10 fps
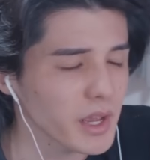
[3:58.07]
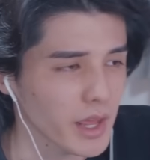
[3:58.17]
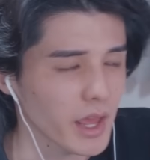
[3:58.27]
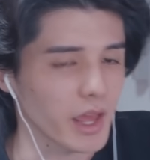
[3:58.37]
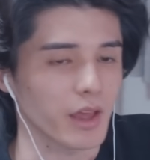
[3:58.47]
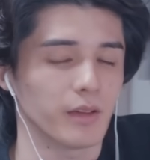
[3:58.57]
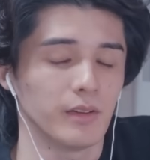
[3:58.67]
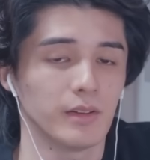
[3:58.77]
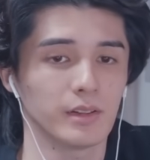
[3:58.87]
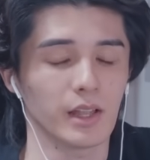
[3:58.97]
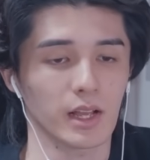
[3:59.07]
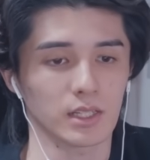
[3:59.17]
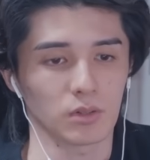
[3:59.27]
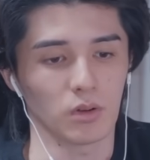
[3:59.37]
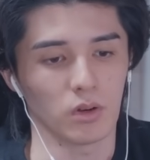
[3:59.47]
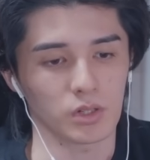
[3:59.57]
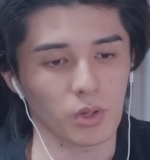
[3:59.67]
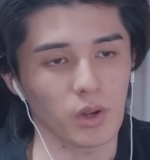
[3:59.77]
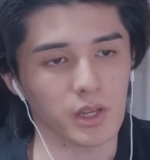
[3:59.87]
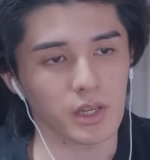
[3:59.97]
いね。なんかその、
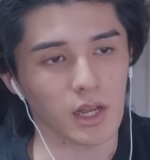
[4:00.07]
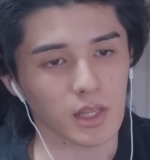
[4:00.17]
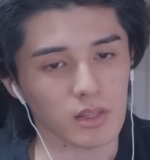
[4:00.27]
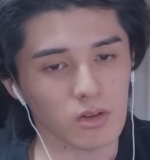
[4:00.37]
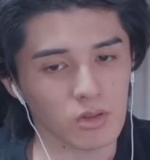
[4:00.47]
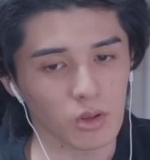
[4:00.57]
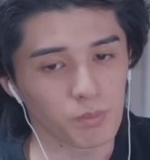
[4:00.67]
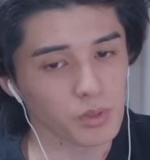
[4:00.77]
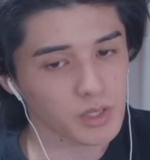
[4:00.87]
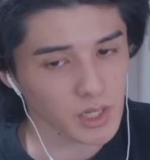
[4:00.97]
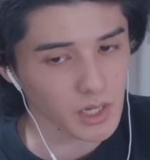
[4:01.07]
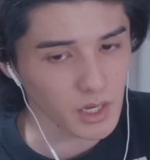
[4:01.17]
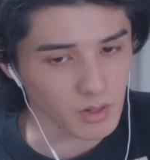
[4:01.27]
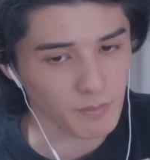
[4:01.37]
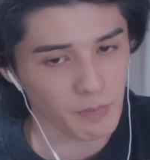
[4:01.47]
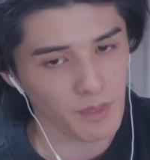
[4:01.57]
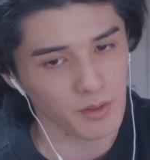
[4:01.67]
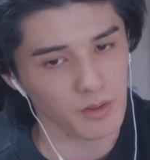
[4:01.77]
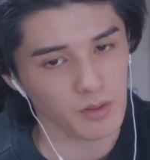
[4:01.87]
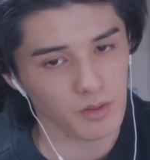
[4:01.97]
障壁に当たってる人もぶっちゃけいる。
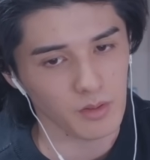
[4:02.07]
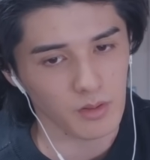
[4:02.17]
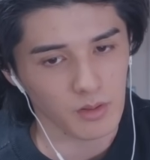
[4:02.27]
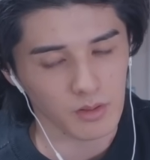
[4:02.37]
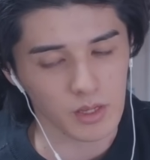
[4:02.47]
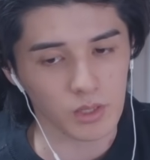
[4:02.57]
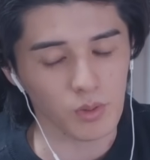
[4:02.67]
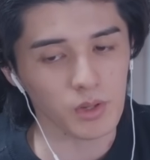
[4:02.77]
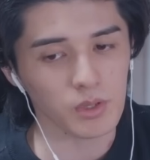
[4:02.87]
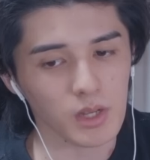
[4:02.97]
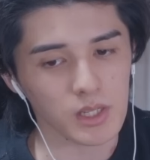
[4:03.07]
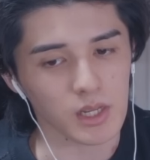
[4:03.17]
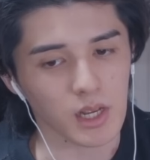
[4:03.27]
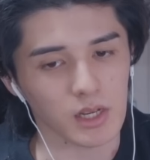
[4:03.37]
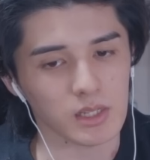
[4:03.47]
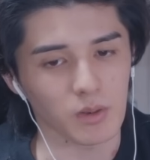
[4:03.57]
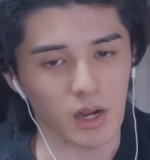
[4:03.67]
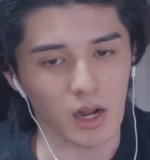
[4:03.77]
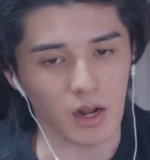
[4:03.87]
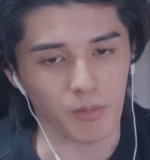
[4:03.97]
で、そういうちに関して
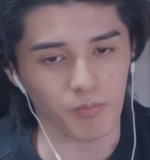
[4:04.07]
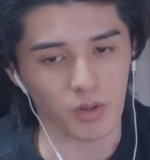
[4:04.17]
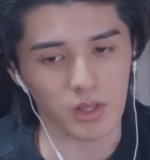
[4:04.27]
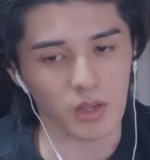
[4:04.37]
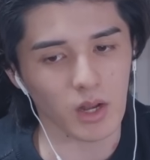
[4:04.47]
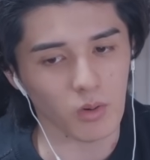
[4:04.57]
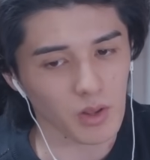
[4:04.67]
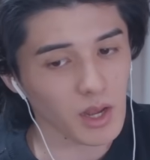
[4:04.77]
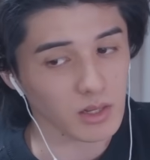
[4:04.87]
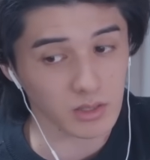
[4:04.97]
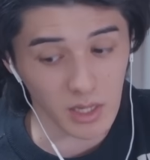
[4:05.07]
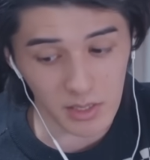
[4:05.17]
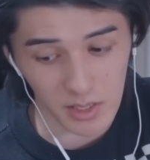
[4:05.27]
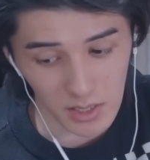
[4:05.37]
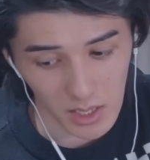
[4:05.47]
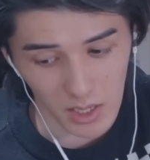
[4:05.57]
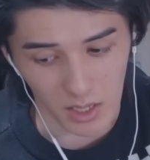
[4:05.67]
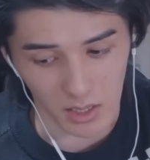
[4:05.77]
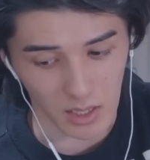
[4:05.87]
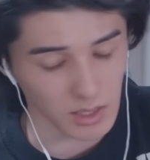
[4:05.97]
は、ノりてきは、俺は具体的
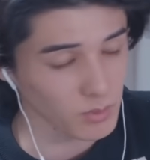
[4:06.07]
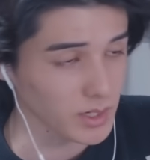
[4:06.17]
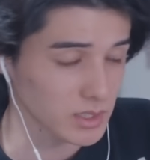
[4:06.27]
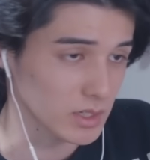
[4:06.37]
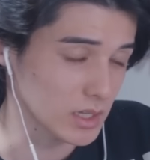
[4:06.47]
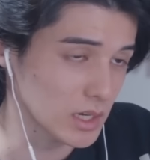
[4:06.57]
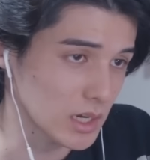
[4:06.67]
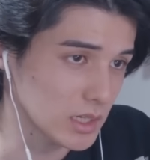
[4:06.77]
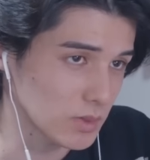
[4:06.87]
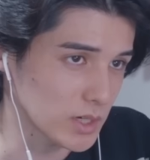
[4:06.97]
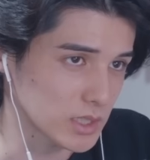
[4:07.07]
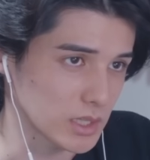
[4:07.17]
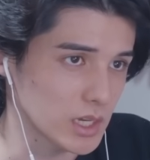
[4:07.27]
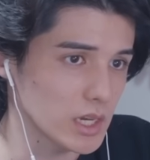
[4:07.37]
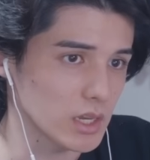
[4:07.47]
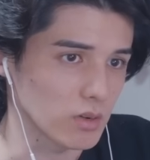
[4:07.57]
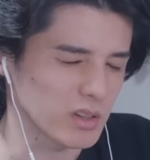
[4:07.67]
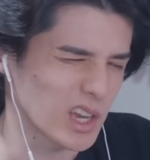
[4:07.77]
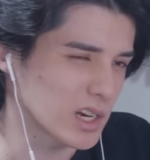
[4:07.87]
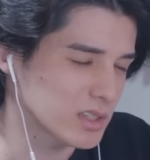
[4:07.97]
なアドバイスには、アドバイスはできないよ。
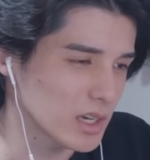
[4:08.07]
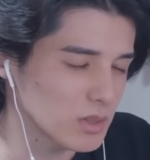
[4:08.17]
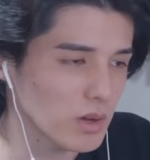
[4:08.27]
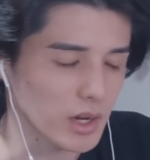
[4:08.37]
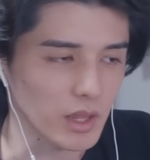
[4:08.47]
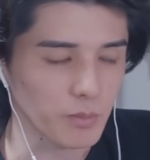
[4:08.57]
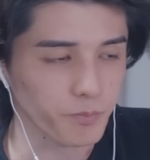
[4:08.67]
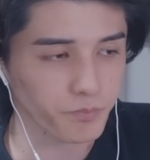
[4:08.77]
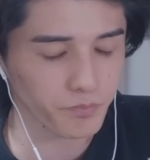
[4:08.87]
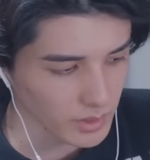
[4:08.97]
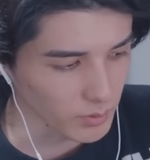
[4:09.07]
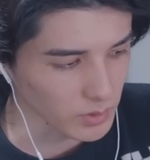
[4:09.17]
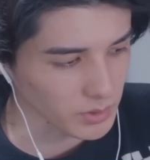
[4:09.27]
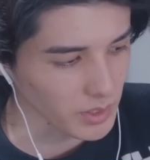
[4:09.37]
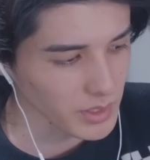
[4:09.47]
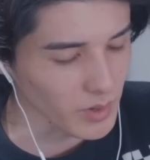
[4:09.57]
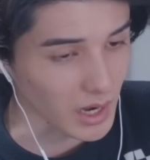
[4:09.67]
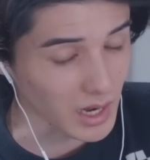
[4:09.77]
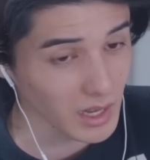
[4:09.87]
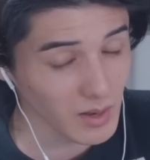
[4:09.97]
虐待とかね。でも、それには
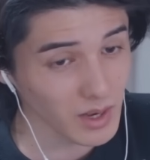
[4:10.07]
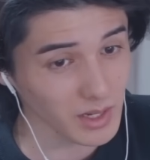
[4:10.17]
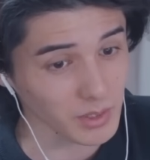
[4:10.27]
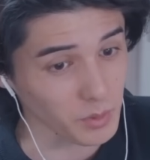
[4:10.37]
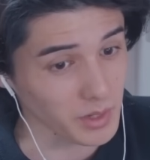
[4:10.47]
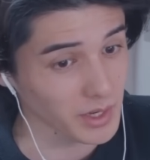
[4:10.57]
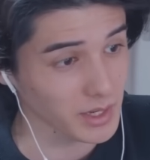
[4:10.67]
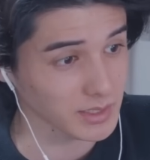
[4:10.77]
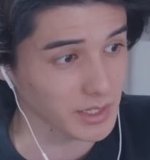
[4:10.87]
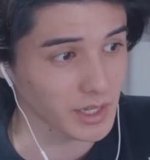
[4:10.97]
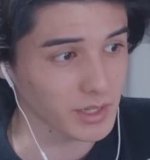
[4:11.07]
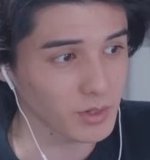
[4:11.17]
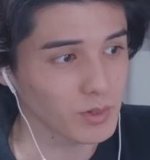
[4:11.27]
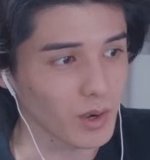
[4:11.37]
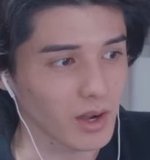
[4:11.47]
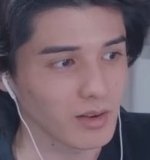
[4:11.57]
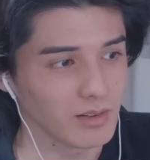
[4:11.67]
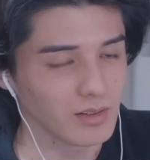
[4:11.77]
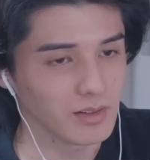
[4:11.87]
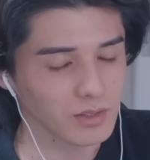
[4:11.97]
抗わないといけないからさ、結局は。
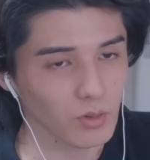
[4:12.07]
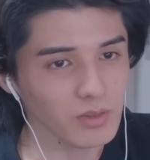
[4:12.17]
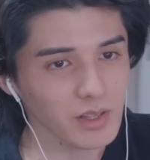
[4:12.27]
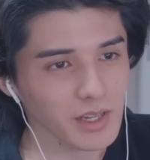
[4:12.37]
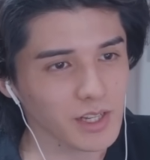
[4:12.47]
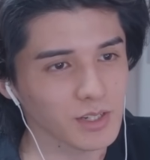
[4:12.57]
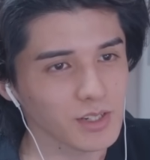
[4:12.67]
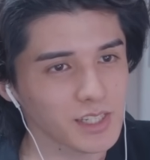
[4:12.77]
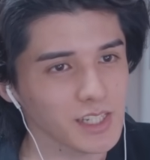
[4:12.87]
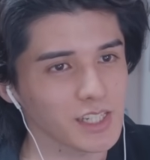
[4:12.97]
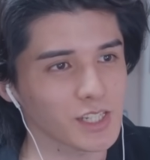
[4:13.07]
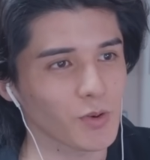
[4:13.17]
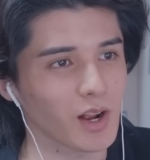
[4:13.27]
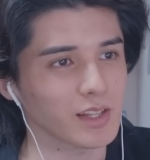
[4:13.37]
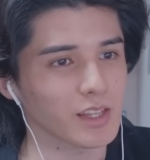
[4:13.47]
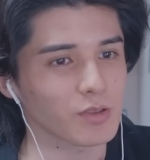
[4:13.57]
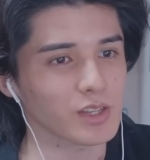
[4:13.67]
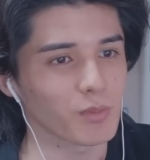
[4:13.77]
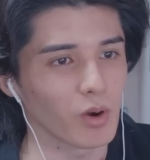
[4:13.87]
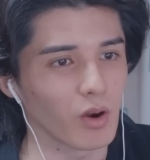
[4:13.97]
どんなに苦しい事象があったとし
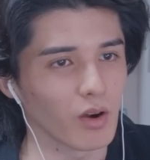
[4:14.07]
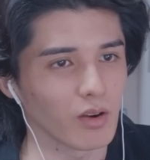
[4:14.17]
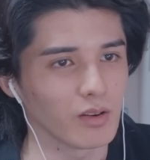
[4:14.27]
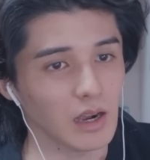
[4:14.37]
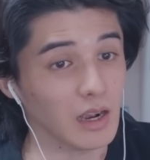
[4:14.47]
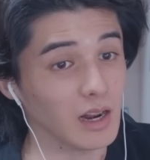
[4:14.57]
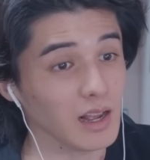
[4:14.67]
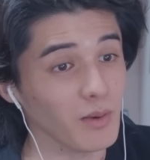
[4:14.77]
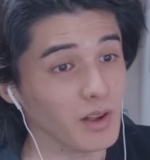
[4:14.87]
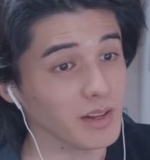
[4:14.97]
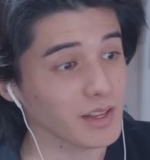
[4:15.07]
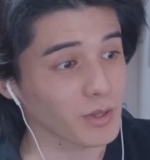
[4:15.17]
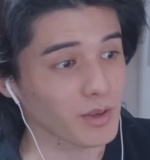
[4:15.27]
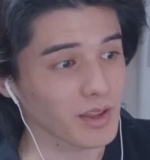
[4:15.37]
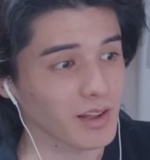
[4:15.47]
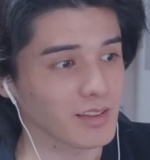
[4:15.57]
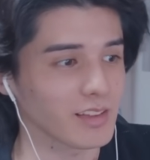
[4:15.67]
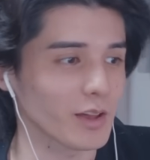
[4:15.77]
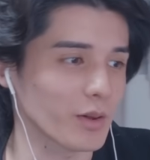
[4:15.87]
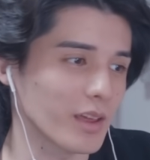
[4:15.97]
ても、抗わないといけないん
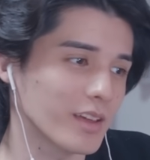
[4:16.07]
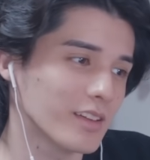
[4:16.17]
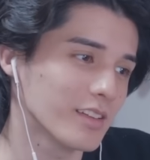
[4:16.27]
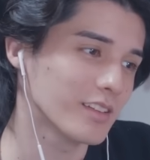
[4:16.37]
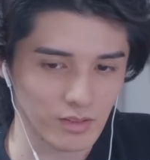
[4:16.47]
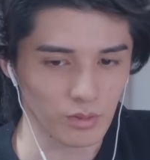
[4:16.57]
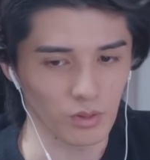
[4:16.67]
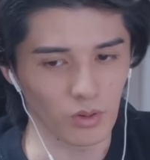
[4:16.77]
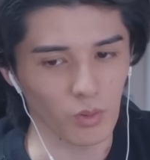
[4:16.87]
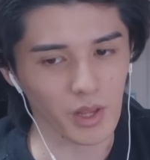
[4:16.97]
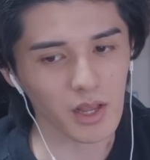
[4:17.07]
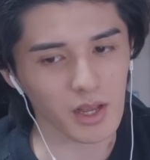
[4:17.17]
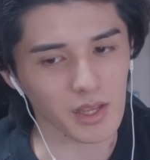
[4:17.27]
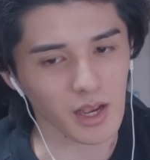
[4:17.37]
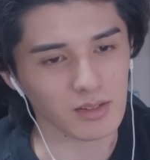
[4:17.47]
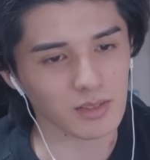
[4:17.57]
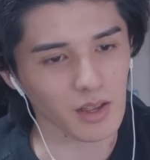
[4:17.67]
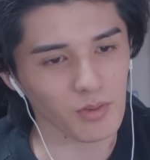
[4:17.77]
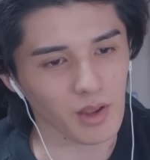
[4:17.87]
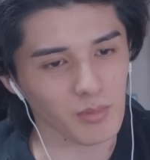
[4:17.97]
だよね。その、親が虐
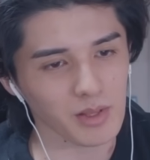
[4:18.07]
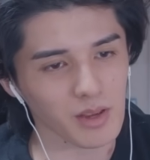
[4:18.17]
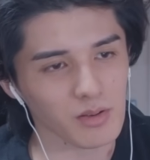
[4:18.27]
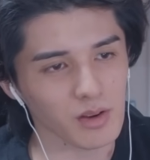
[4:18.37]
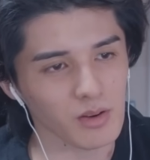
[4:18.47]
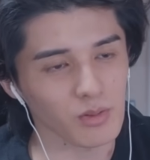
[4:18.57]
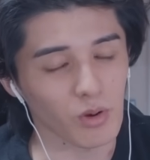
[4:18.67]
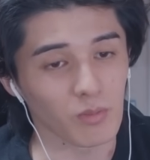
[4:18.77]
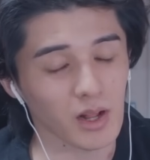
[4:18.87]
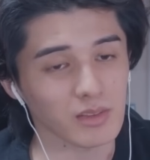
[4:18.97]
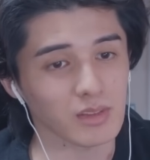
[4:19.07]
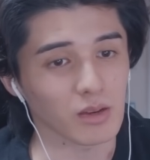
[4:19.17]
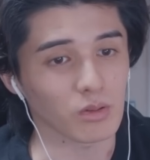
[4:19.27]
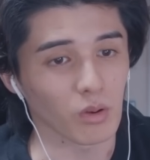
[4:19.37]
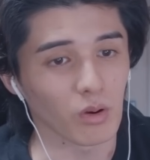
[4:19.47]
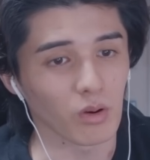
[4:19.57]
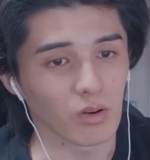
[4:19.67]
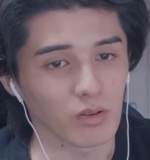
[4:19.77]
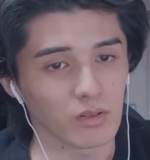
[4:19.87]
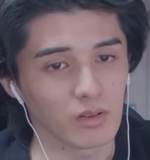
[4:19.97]
待をやめてくれるのを待ってると、